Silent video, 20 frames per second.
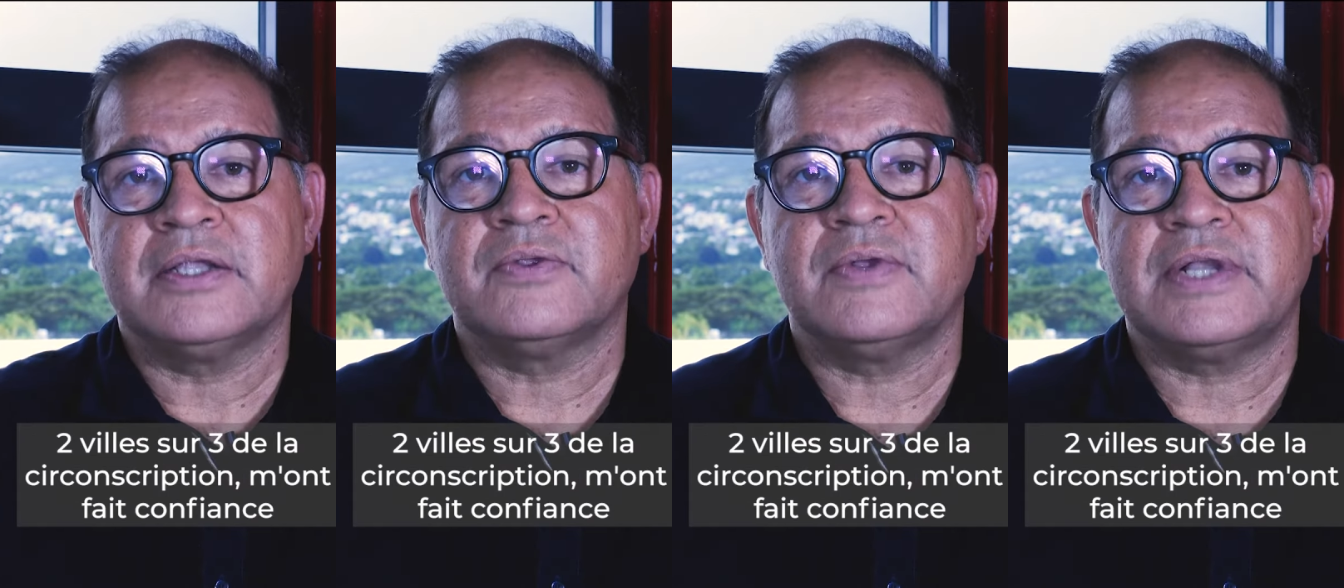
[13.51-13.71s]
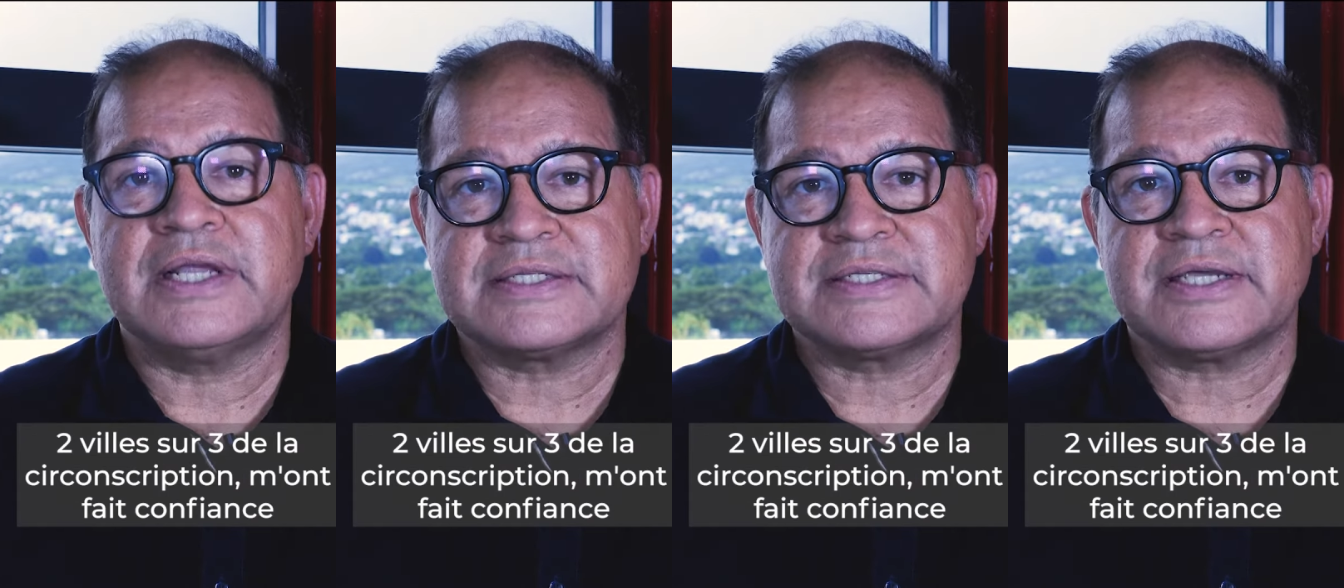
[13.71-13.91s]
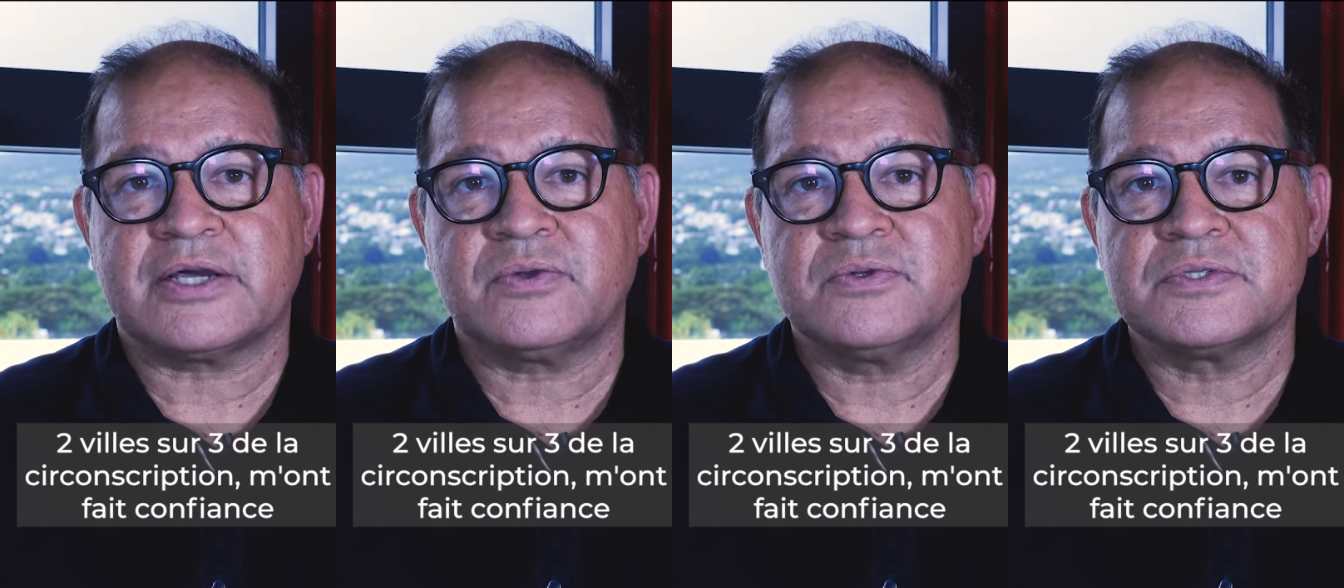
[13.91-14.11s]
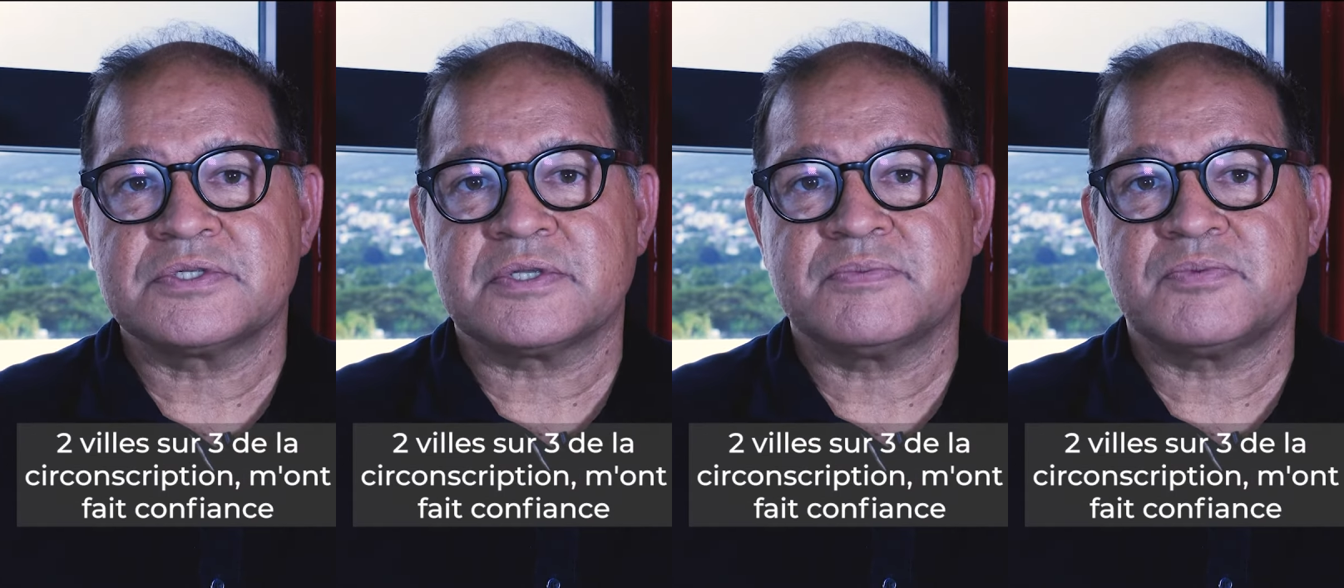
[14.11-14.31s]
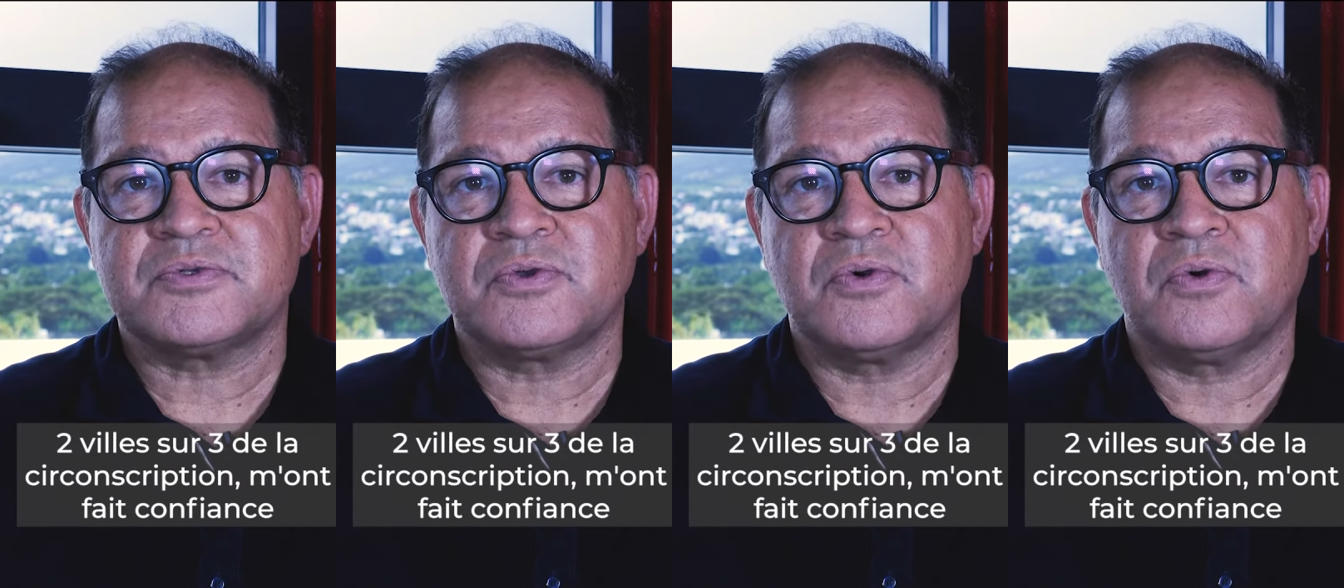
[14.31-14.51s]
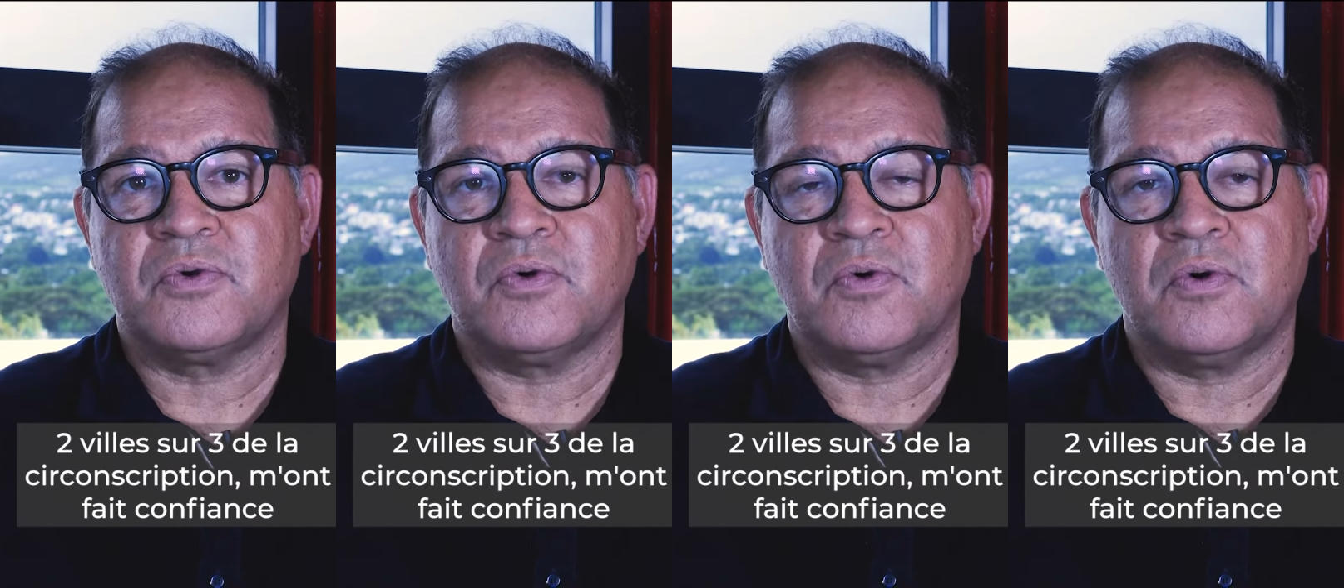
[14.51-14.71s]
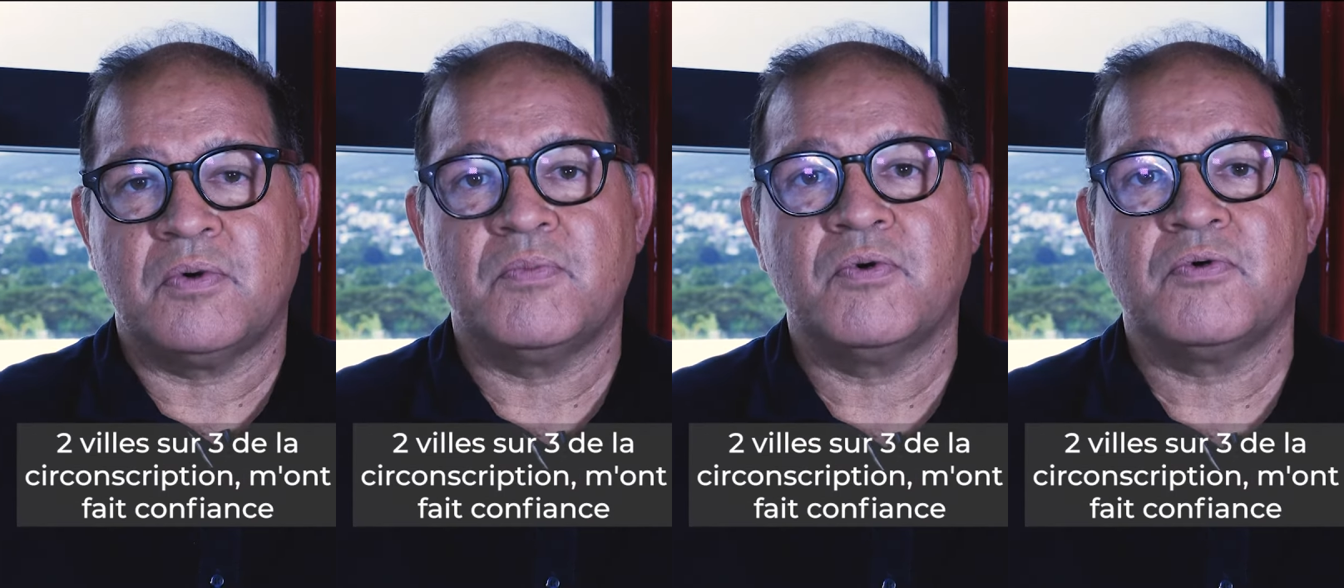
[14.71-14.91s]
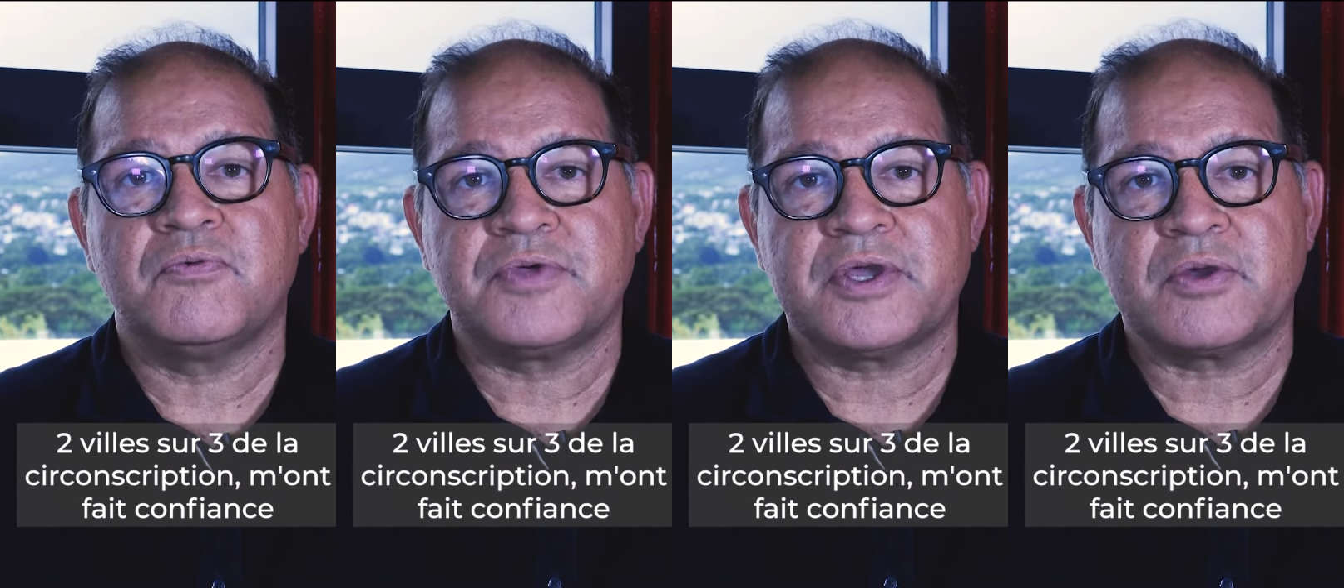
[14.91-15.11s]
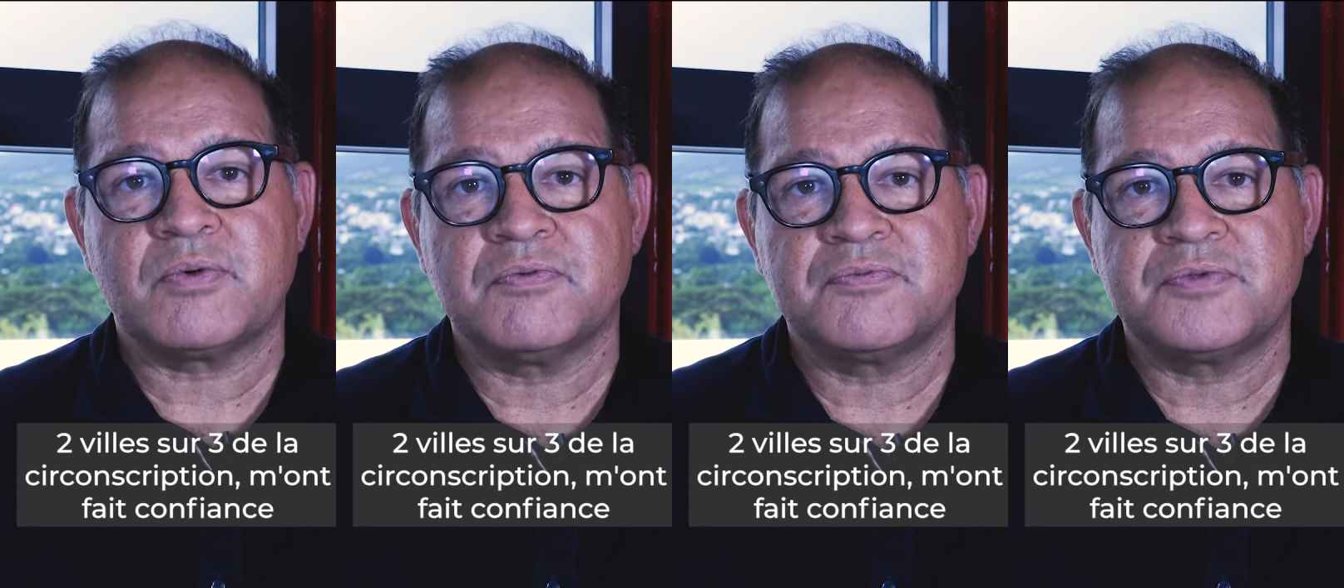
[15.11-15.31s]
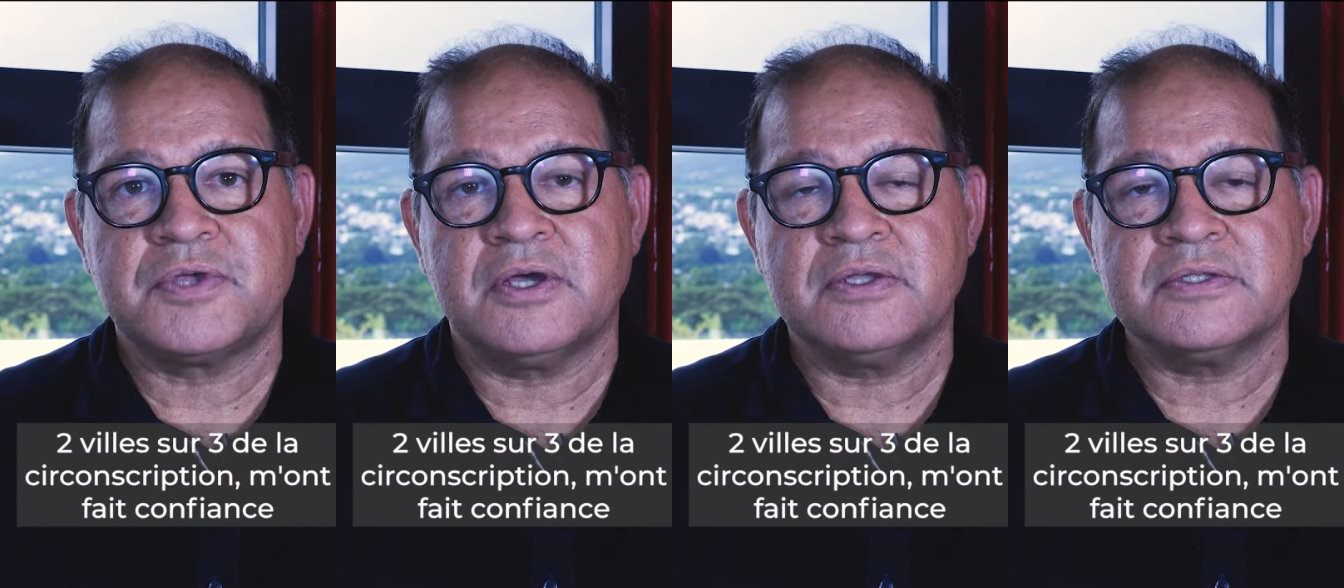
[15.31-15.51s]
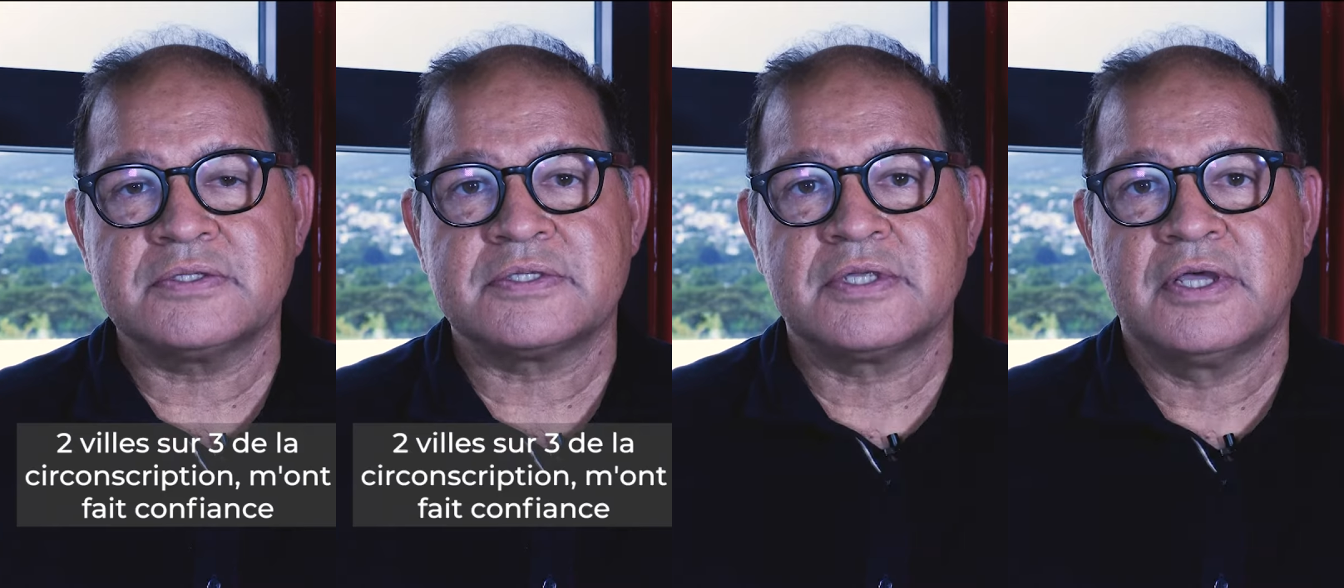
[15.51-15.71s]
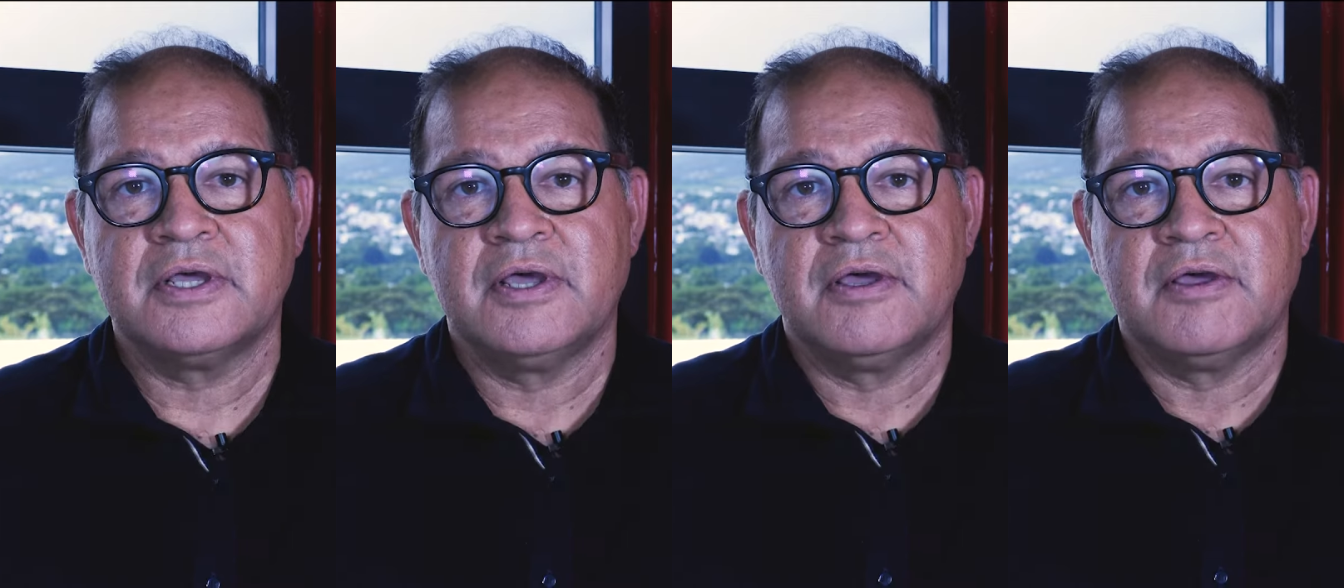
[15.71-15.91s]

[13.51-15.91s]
de la circonscription m'ont fait confiance.